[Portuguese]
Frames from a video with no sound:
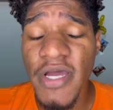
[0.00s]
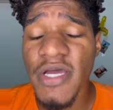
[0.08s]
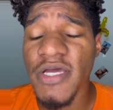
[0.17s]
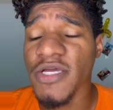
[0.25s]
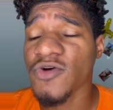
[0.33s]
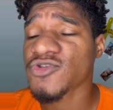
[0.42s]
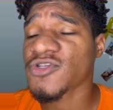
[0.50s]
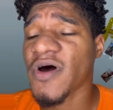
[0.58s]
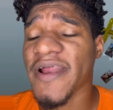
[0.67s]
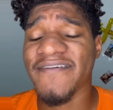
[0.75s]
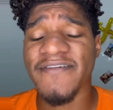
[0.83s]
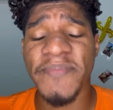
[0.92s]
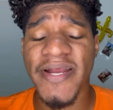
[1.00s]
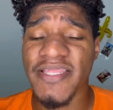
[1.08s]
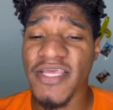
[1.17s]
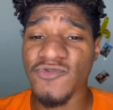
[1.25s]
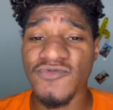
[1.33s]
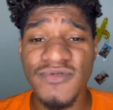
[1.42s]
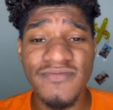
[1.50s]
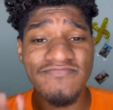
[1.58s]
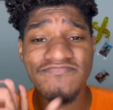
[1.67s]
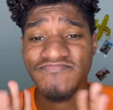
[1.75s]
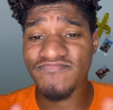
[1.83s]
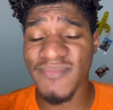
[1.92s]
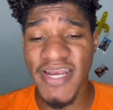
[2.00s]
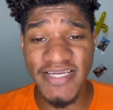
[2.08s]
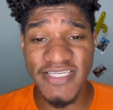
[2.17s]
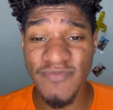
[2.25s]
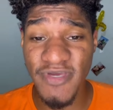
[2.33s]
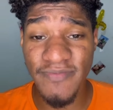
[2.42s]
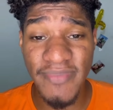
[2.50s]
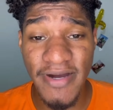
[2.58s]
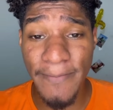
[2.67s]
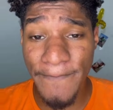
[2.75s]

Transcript: e eu só orava para Deus trazer minha irmã